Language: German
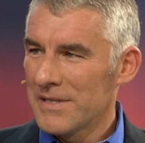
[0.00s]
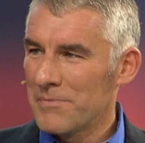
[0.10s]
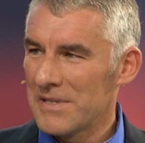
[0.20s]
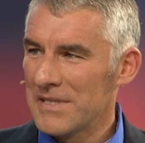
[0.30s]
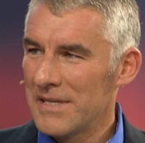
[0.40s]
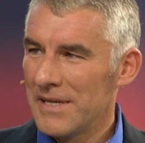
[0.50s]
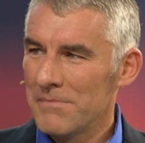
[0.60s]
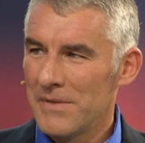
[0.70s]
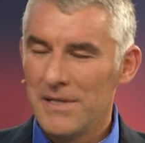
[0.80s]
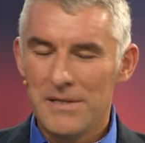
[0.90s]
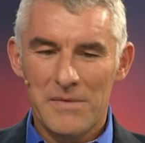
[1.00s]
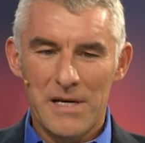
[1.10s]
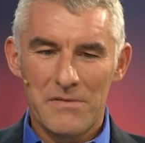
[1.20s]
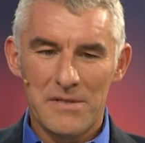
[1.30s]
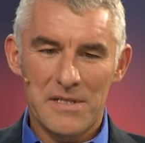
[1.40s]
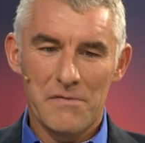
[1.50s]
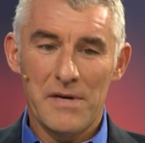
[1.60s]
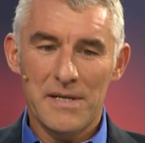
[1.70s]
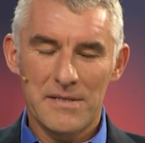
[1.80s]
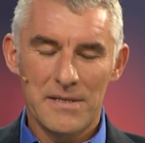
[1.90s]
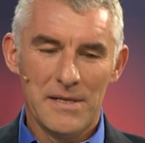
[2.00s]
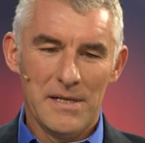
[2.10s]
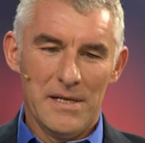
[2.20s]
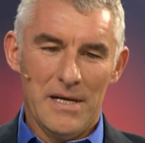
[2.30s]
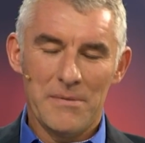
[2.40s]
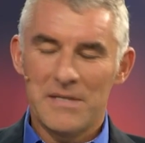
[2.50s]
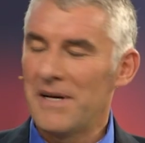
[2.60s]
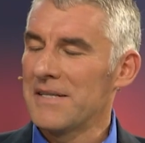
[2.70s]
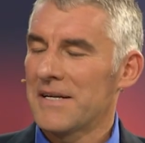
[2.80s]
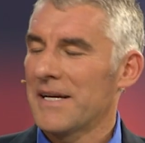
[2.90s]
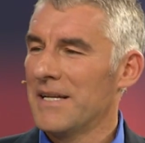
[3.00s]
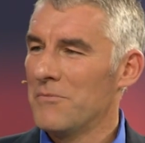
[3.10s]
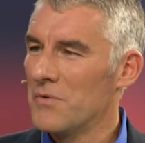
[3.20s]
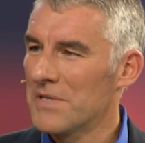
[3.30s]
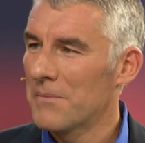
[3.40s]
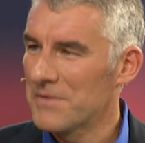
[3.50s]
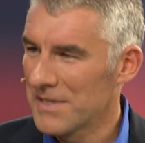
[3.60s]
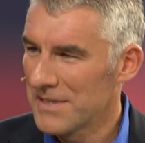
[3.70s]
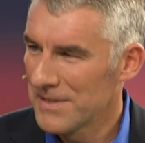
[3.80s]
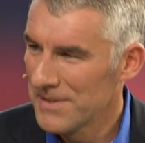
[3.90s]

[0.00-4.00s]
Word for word: Das passiert halt mal im Eifer des Gefechts. Aber das war jetzt ja keine böse Absicht.